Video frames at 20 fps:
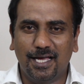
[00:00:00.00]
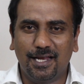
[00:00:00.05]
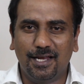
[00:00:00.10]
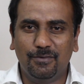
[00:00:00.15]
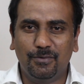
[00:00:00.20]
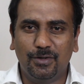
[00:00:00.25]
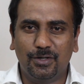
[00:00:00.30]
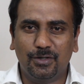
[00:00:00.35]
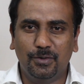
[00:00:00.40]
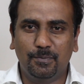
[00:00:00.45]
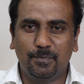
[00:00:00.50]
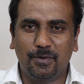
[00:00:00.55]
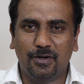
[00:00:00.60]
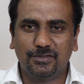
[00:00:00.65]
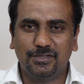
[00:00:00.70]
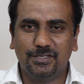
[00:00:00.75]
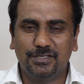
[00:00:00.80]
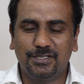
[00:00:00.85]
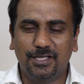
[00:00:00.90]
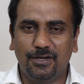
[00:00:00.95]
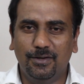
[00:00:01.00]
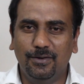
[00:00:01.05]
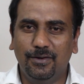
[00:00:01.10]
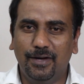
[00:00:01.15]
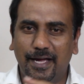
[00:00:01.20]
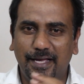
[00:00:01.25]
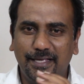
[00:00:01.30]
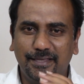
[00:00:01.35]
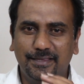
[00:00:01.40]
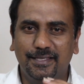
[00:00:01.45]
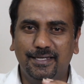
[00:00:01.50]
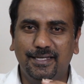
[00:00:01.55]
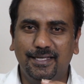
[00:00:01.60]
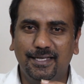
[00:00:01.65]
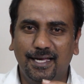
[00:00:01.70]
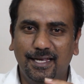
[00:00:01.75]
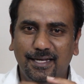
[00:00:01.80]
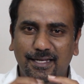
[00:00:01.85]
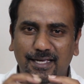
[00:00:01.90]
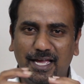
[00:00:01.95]
చాలా వరకు ప్రాసెసర్లు ఐ త్రీ
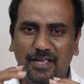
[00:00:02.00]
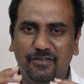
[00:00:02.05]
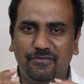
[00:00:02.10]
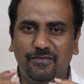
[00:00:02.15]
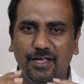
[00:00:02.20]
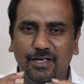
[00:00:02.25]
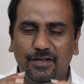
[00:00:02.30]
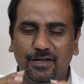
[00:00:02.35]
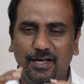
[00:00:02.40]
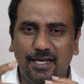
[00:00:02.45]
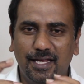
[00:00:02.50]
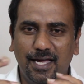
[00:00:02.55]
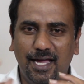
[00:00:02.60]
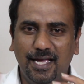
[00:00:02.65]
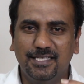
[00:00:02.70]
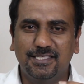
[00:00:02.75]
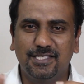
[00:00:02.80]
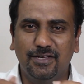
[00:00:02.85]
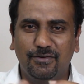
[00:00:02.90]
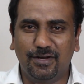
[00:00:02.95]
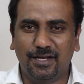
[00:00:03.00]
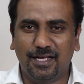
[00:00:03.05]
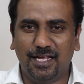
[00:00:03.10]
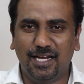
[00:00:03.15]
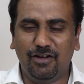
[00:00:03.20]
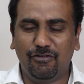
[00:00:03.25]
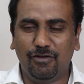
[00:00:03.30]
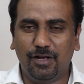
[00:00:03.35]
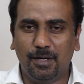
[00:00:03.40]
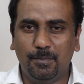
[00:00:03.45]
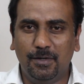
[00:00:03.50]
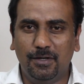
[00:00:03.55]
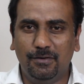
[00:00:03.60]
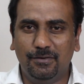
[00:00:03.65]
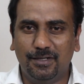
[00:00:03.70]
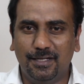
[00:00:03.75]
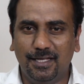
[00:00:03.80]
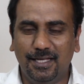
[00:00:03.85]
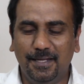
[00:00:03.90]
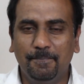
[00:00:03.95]
కానీ ఐ ఫైవ్ కానీ ఐ సెవెన్ కానీ అవైలబుల్
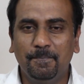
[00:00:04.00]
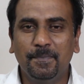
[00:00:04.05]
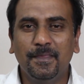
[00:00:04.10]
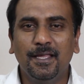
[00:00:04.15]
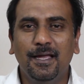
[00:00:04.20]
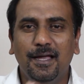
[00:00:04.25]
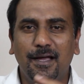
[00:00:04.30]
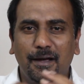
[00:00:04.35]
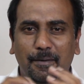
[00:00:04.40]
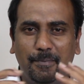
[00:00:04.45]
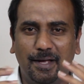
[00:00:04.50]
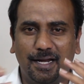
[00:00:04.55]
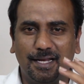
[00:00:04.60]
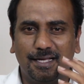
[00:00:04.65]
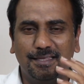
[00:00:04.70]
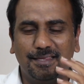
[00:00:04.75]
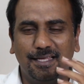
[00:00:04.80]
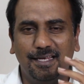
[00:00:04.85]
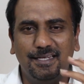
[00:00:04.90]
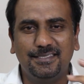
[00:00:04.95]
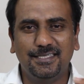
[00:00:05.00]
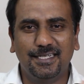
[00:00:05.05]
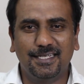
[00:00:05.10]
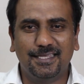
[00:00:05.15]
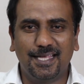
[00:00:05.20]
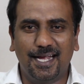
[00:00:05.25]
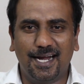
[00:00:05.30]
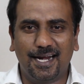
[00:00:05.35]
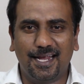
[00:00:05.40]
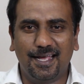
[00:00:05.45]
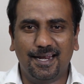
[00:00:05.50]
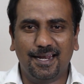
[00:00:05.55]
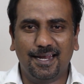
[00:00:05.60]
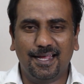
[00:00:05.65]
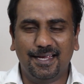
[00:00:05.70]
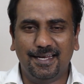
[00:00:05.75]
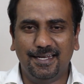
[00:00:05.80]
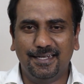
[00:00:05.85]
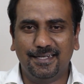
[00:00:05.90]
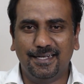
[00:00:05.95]
ఉంటాయి మనకు తెలిసిన తేడాల్లో
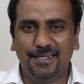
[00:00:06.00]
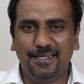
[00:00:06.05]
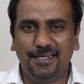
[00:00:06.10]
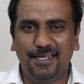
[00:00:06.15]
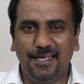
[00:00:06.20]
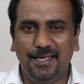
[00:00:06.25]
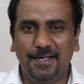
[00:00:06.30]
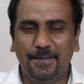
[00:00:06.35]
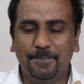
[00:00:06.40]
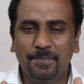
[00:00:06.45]
ఏంటంటే